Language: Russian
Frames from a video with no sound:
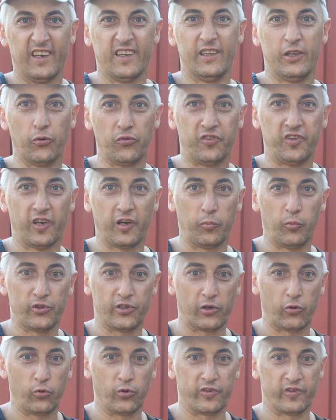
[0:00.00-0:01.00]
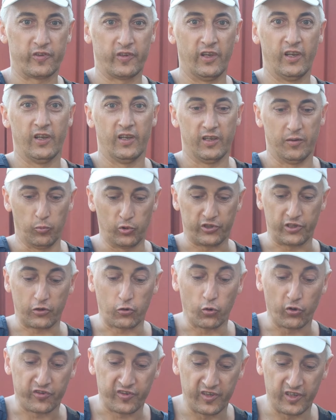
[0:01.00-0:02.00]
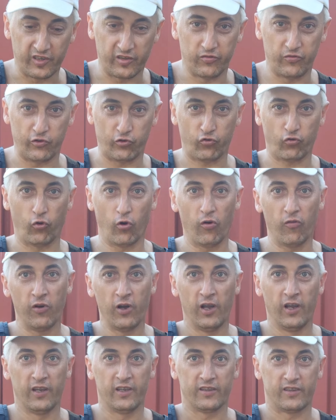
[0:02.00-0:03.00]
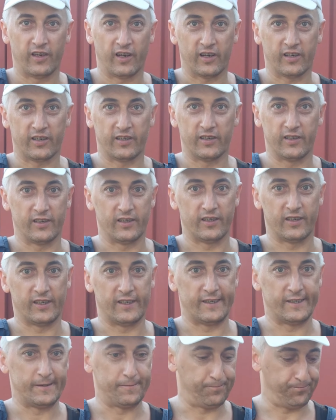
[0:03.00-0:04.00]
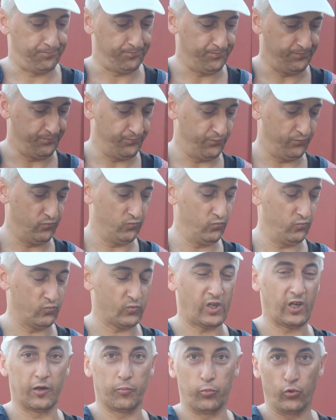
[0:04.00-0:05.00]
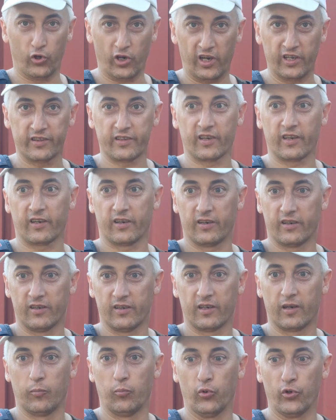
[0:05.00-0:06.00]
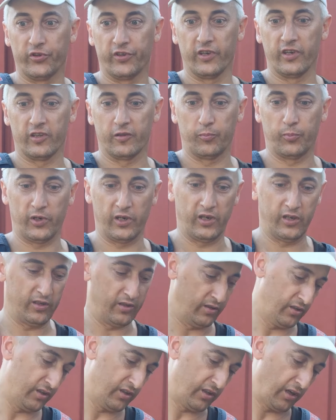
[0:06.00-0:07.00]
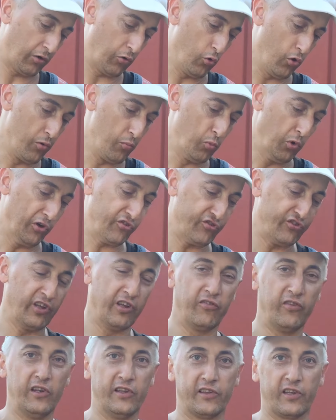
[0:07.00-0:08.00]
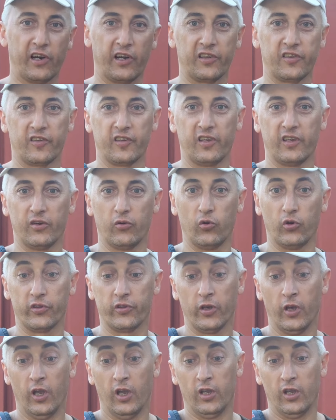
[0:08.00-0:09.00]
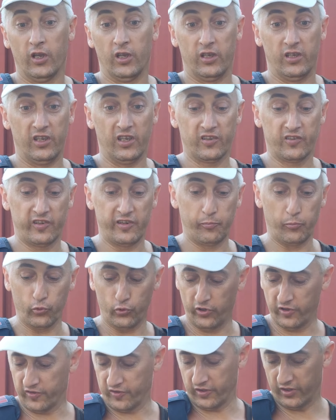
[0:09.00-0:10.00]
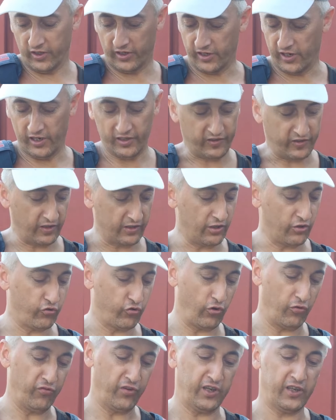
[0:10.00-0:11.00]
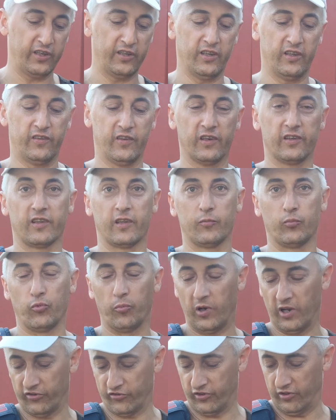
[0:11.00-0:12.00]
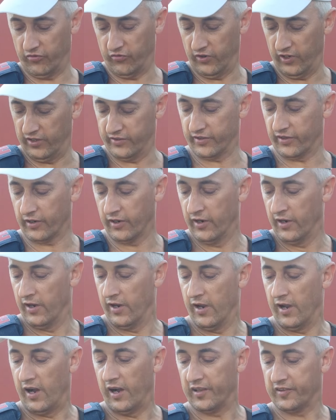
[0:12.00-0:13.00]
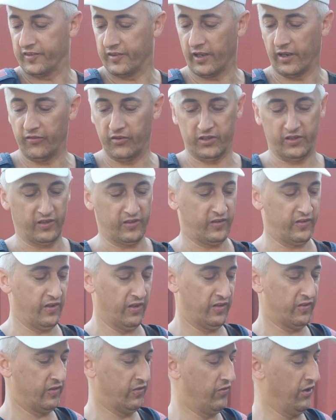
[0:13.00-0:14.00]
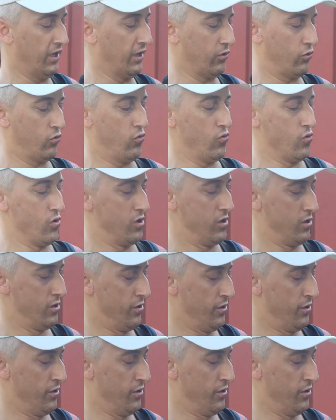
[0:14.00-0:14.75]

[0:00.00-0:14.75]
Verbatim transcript: не у всех мотокос, мотокосных движков так э, карбюратор работает при такой мощной фильтрации. Вот. Если будет задыхаться, ничего, выкинете этот бумажный фильтр, оставите здесь сверху.